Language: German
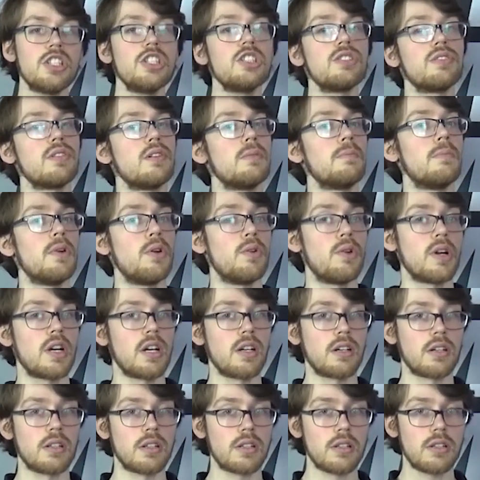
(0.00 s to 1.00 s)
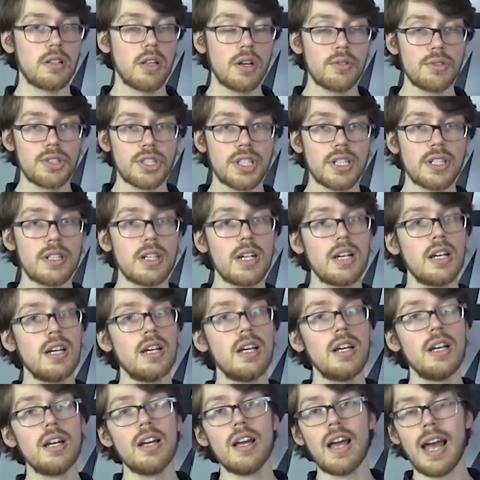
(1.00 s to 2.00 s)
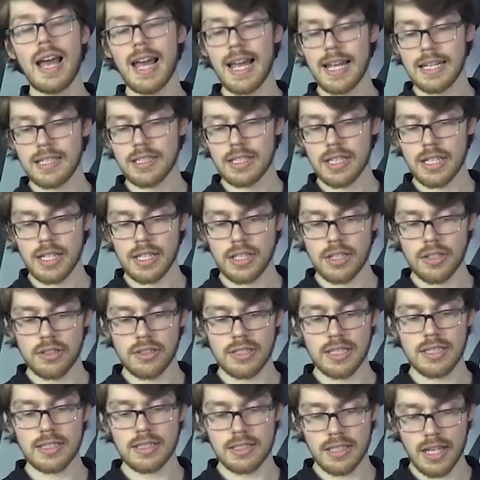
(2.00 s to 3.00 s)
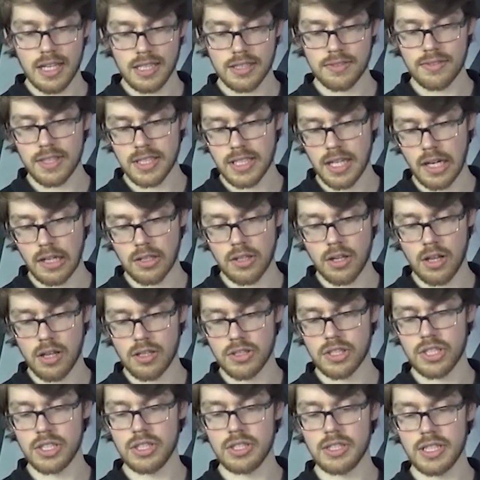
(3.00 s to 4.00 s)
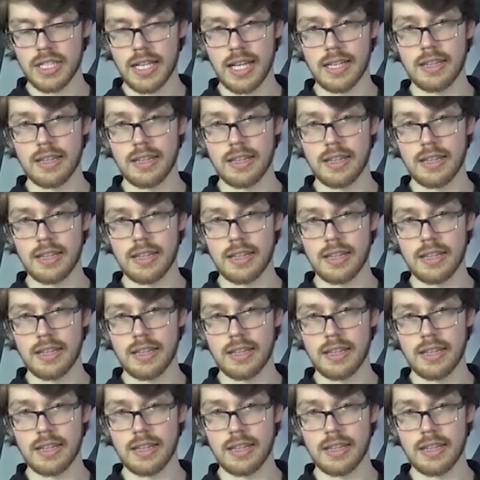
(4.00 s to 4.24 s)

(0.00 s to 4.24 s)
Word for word: und zusätzlich ein Boa-Verschlusssystem und die Nesfit-Technologie verwendet.